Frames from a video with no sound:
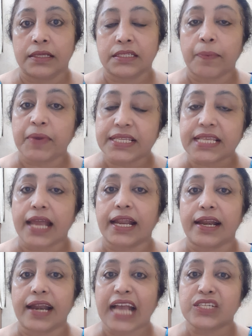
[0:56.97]
जबकि
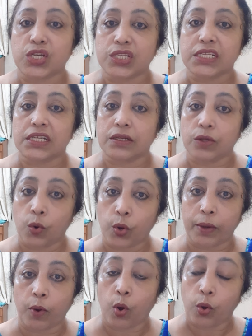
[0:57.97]
सारे रिलैक्सेशन हो
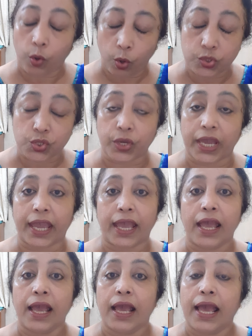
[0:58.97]
गए हो, हो चुके
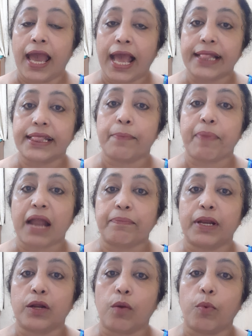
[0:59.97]
हैं हेल्थ
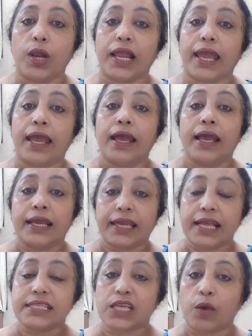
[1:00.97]
डिपार्टमेंट को बोले
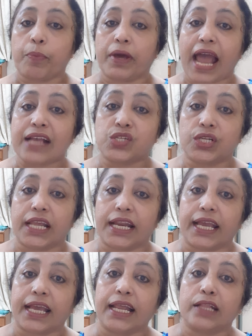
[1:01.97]
कि इसके ऊपर एक्शन
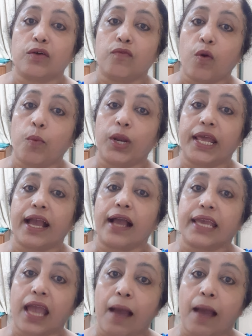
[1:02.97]
लेने के लिए तो वो बोलेगा कि